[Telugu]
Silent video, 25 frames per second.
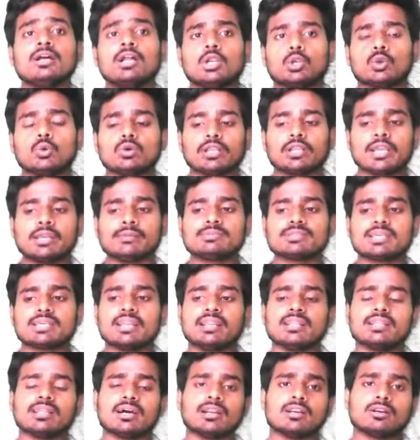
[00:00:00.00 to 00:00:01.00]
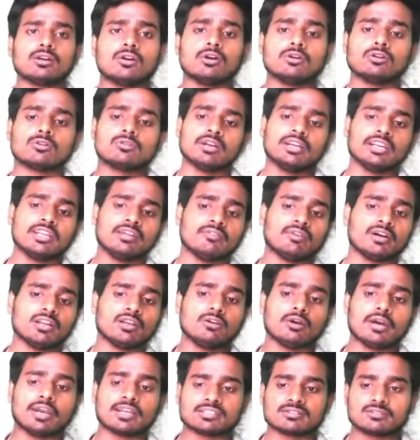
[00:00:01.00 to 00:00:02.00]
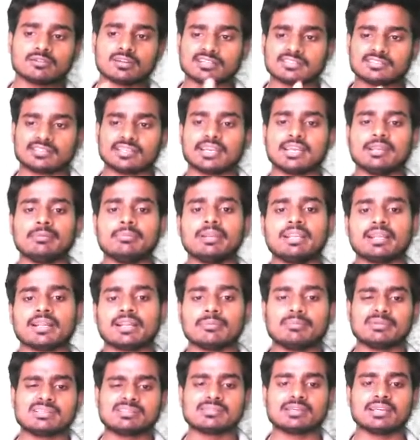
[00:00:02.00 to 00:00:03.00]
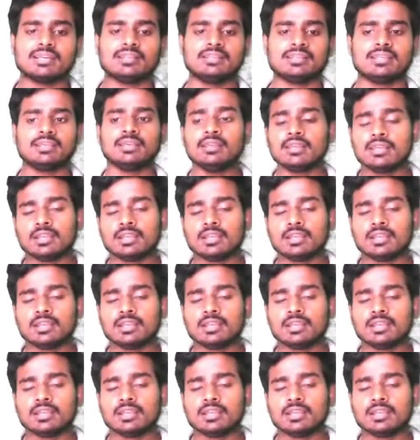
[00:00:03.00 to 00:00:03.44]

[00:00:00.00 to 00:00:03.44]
టూ టైమ్స్ అయిన దాంట్లో ట్వంటీ వన్లో యాక్చువల్గా సెకండ్ బిట్ ఇక్కడ మిస్ అయింది